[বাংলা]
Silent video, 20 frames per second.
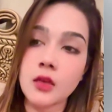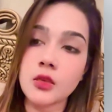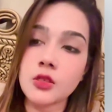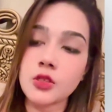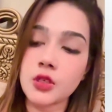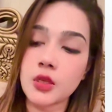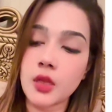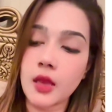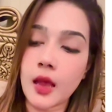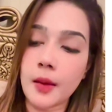
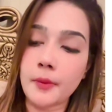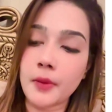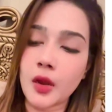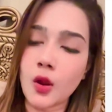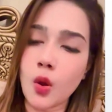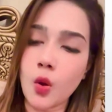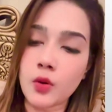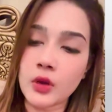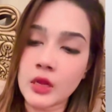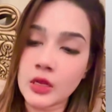সে আমার
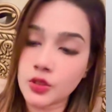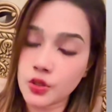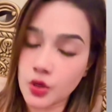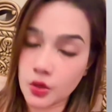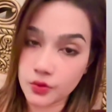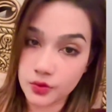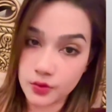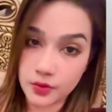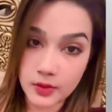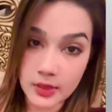অনেক
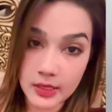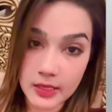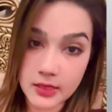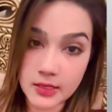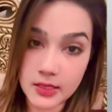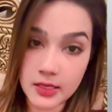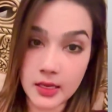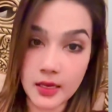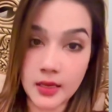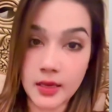যত্ন
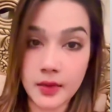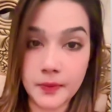নিয়েছে